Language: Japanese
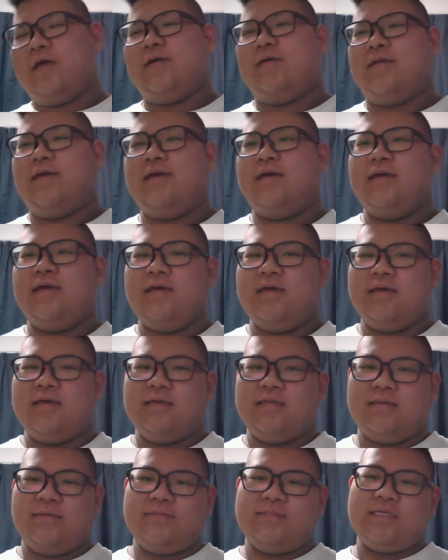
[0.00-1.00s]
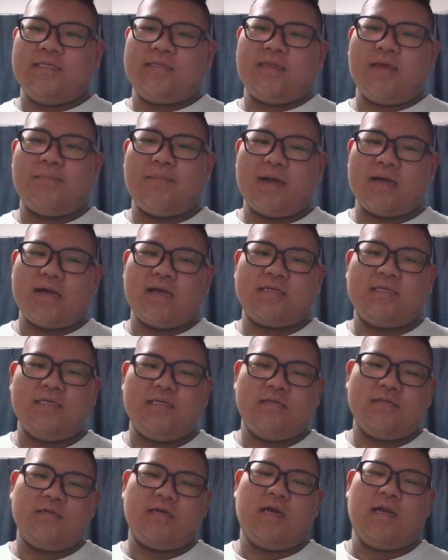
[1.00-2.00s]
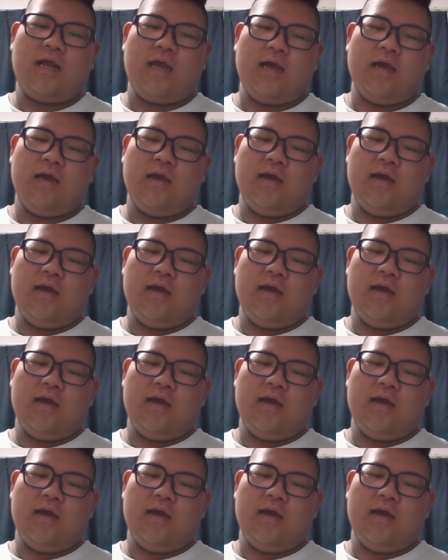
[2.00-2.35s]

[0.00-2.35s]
だよね。でも絶対バガキンいるかな。